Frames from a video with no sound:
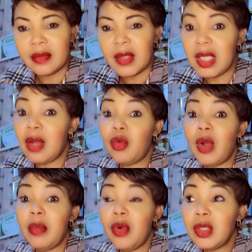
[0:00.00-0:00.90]
Et à
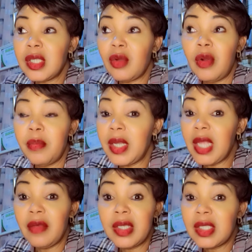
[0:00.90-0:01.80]
quoi bon s'accompagner
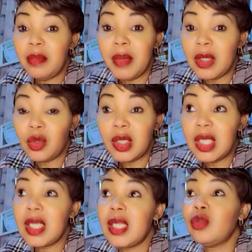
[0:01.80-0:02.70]
avec cette personne
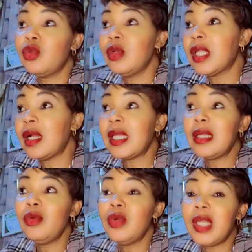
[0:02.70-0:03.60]
qui crie tout le temps
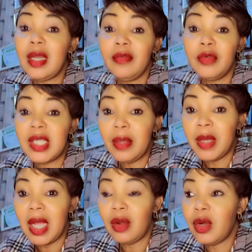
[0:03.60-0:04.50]
qu'il ou qu'elle vous aime
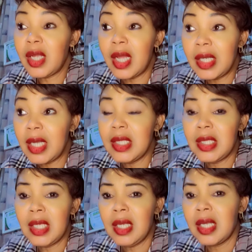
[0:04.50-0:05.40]
alors qu'en
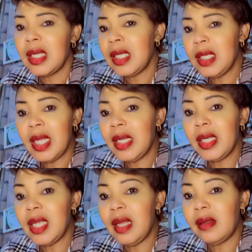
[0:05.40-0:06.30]
réalité, il n'en est
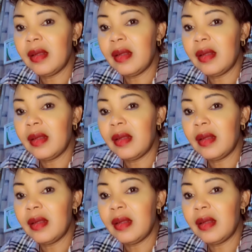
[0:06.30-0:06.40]
rien.